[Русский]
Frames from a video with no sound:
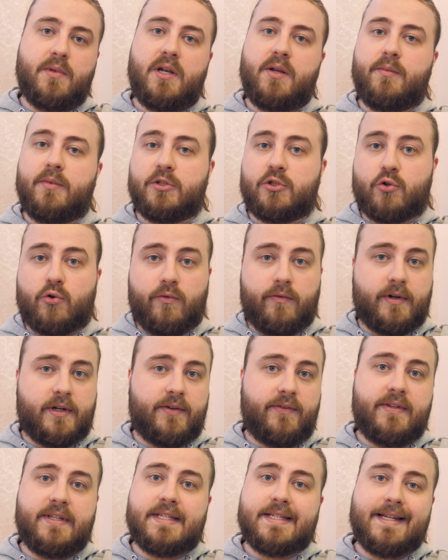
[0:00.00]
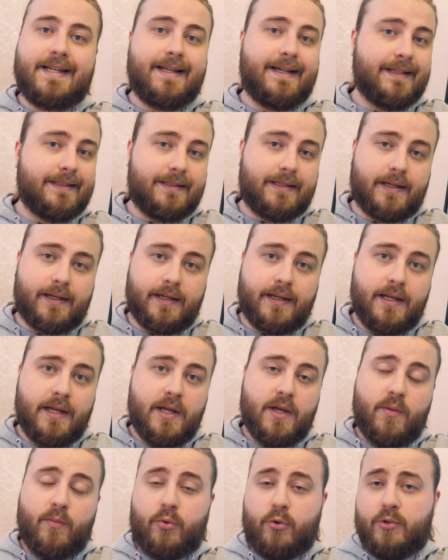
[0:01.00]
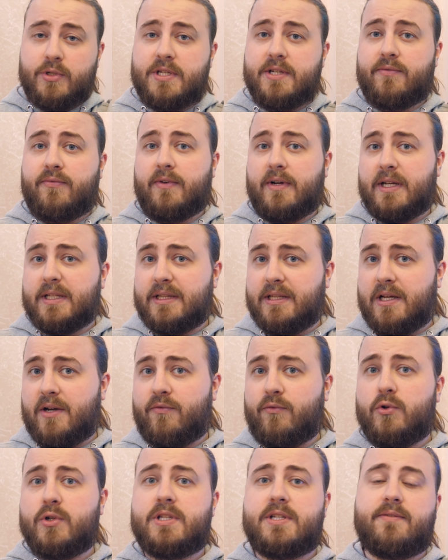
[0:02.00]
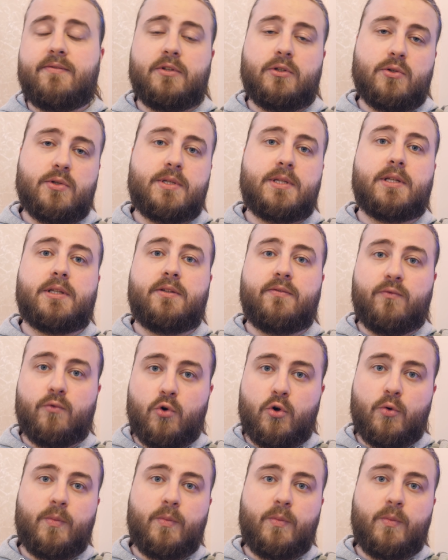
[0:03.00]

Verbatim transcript: миллиметровых вентилятора против одного 92